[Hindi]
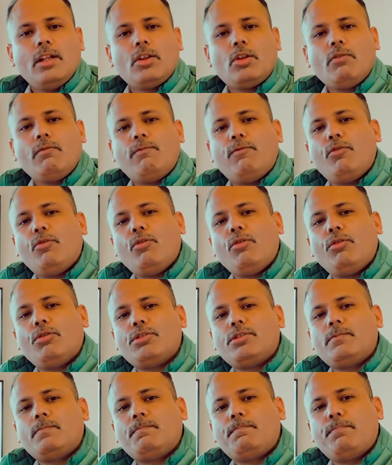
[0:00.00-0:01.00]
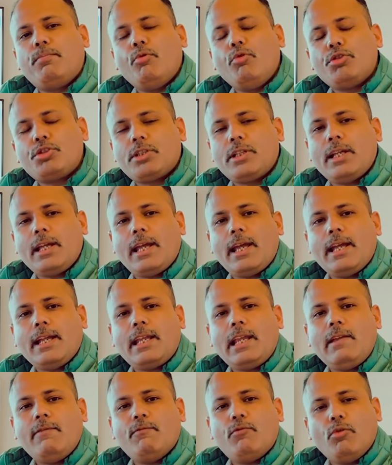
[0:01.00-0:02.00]
तो वो पूछते हैं
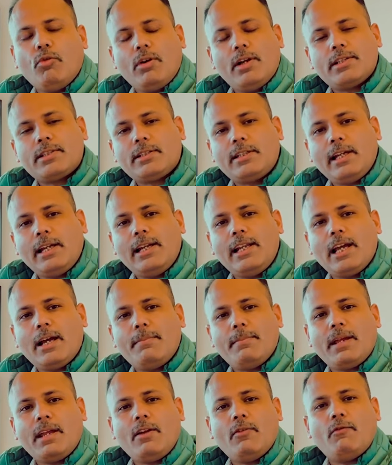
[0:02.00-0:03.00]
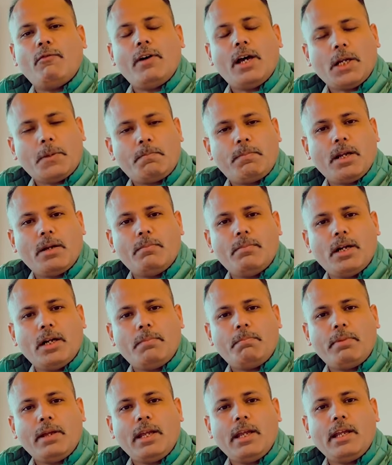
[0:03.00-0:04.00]
कि वो ऑस्ट्रेलिया में वर्क
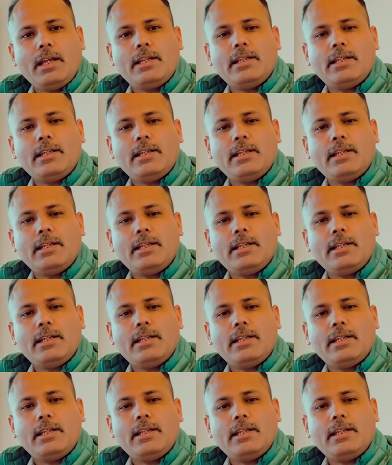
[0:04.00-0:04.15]
परमिट पे